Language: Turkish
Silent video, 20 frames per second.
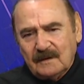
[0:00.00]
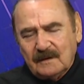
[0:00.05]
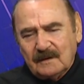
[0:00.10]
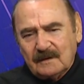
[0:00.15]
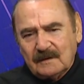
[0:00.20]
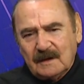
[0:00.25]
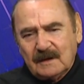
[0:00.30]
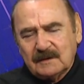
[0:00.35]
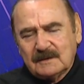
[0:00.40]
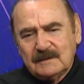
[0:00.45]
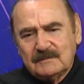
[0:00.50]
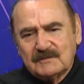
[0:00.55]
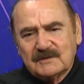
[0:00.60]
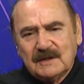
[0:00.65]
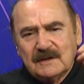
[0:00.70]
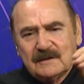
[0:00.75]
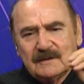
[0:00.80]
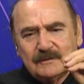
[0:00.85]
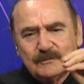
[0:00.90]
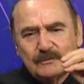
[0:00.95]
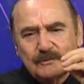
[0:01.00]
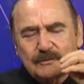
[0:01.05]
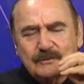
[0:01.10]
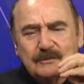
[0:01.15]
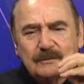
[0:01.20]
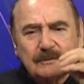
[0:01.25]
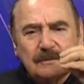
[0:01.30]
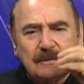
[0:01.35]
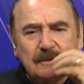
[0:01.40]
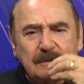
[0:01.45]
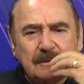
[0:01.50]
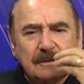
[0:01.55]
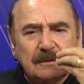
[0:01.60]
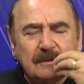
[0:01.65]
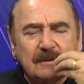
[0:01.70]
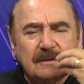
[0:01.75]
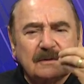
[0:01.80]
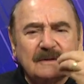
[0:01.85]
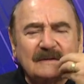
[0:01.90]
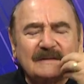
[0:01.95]
yani kimsenin e,
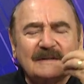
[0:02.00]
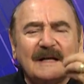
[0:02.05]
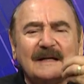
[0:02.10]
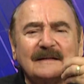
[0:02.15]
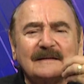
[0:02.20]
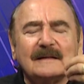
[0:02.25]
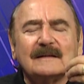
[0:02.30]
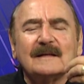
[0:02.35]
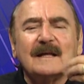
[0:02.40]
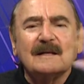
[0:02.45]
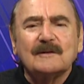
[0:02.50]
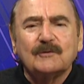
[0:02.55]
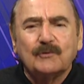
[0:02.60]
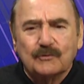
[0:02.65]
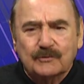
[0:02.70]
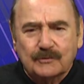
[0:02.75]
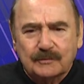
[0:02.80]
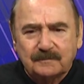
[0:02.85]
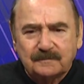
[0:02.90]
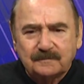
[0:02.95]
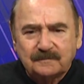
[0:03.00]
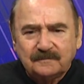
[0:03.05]
gırtlağında değil gözüm